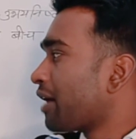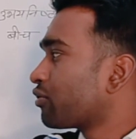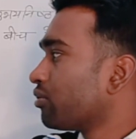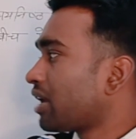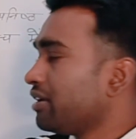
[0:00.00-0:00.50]

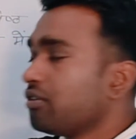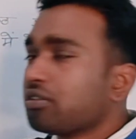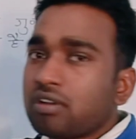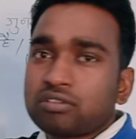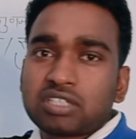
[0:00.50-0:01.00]
अंकों का
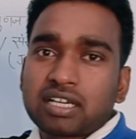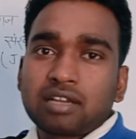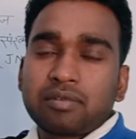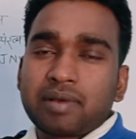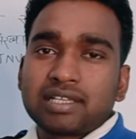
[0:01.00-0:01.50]
योग नौ से
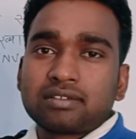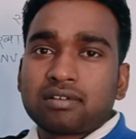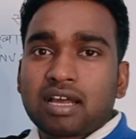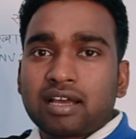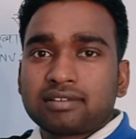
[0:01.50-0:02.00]
अगर विभाजित
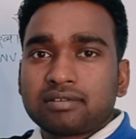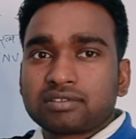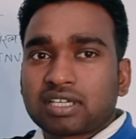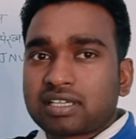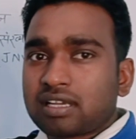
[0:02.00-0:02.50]
हो रहा है तो वो
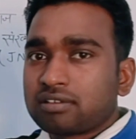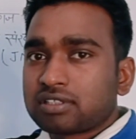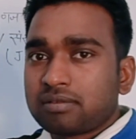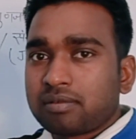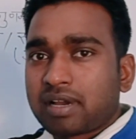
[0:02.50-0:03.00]
संख्या नौ
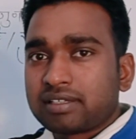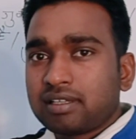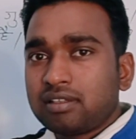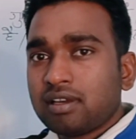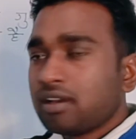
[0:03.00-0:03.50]
से
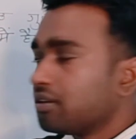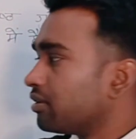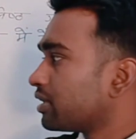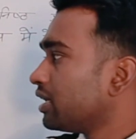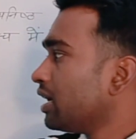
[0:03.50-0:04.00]
विभाजित
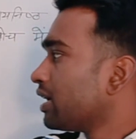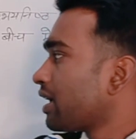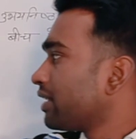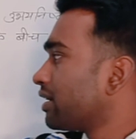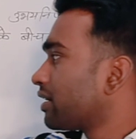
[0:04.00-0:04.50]
होगी
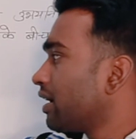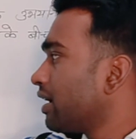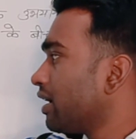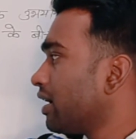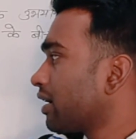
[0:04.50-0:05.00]
यहाँ देखिए
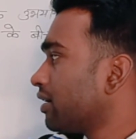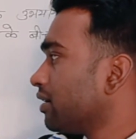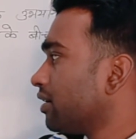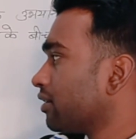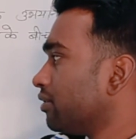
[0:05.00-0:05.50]
एक
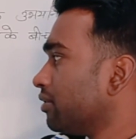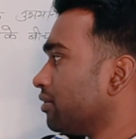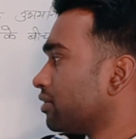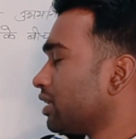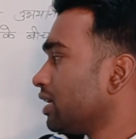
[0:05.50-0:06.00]
दो
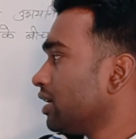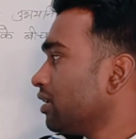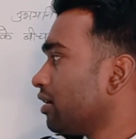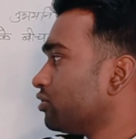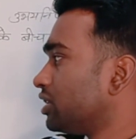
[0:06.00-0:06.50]

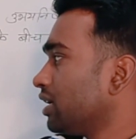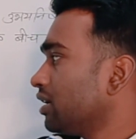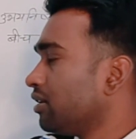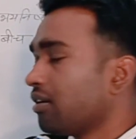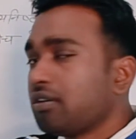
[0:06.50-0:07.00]
तीन और
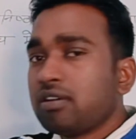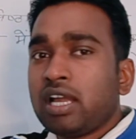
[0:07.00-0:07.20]
छः नौ